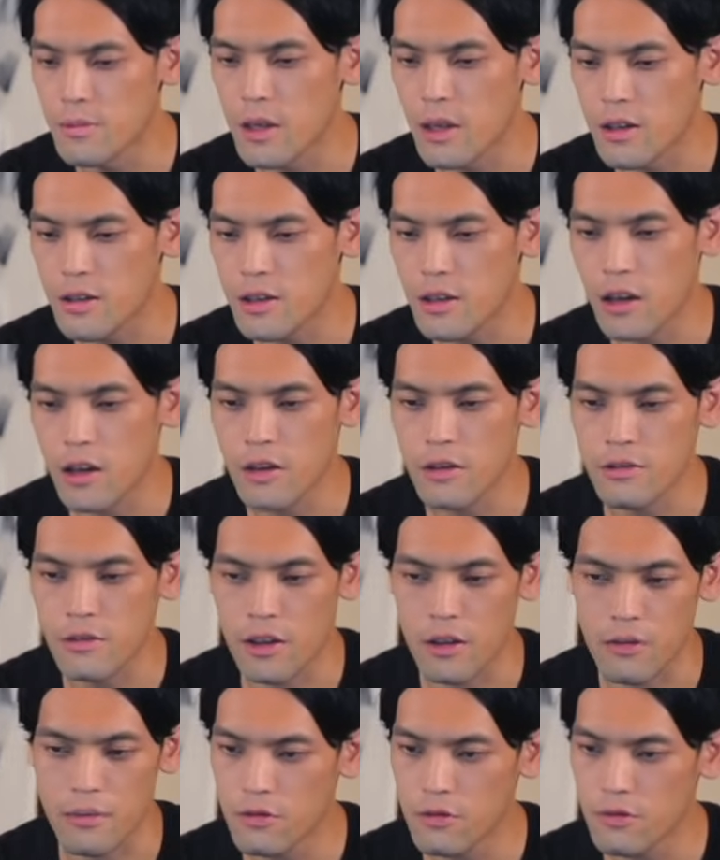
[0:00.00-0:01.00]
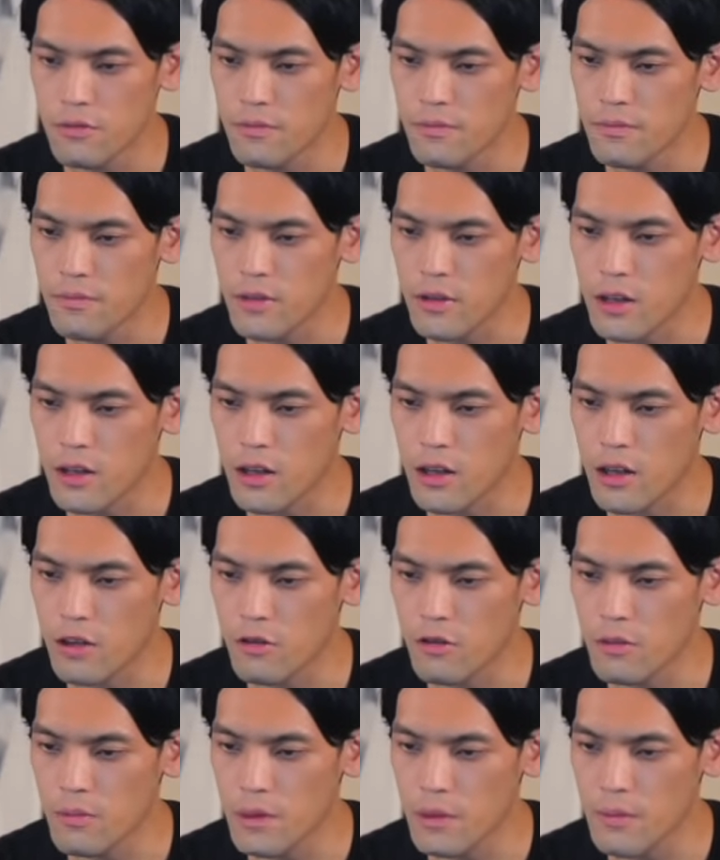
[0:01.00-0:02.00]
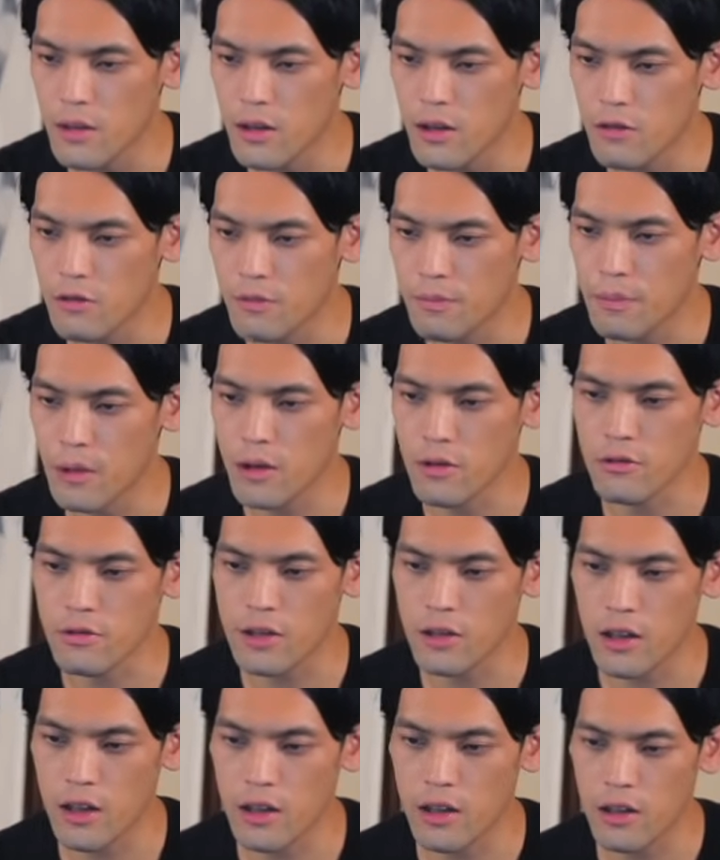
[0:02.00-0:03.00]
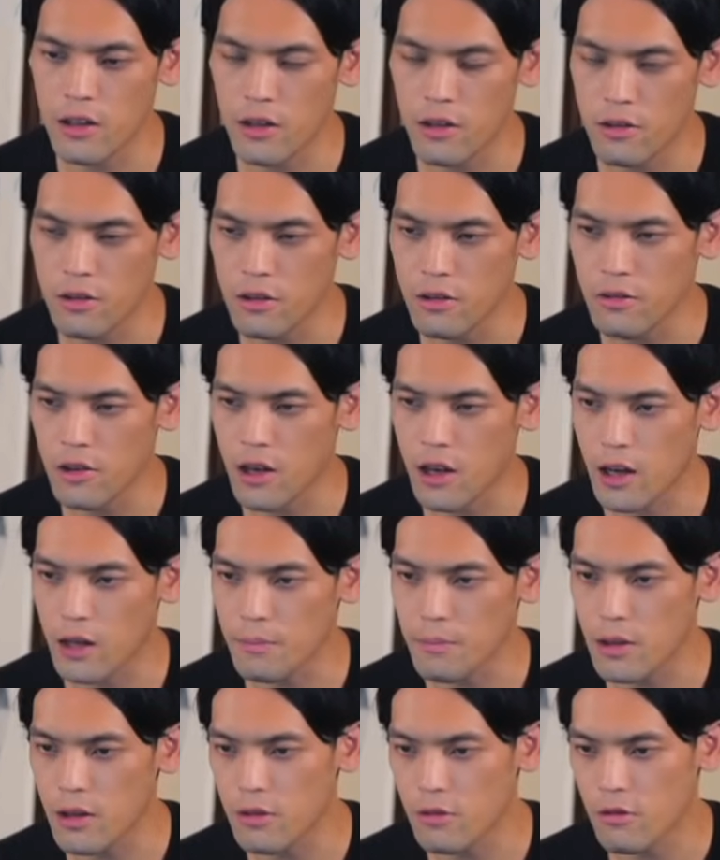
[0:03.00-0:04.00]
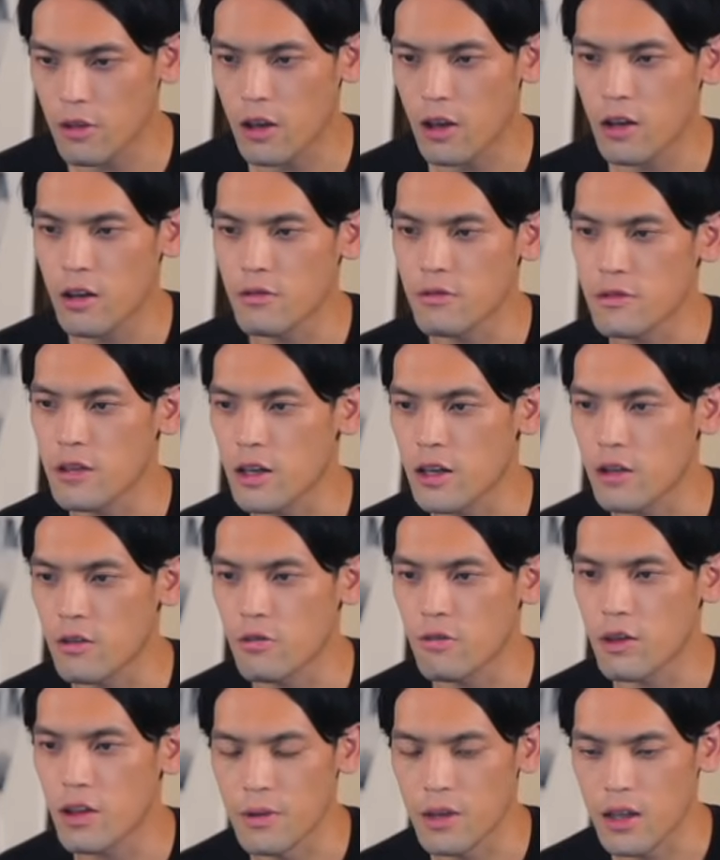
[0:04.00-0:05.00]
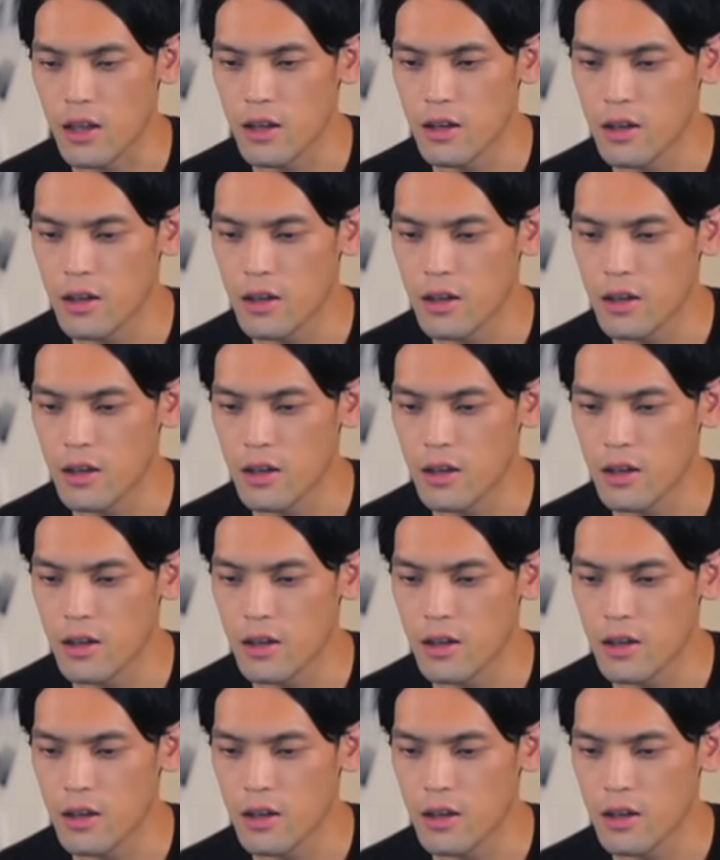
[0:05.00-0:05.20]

味に使いやすくなってと、ただ、えっと、今までのペンを使いたいって方は iPad Air のさっきの画面かな。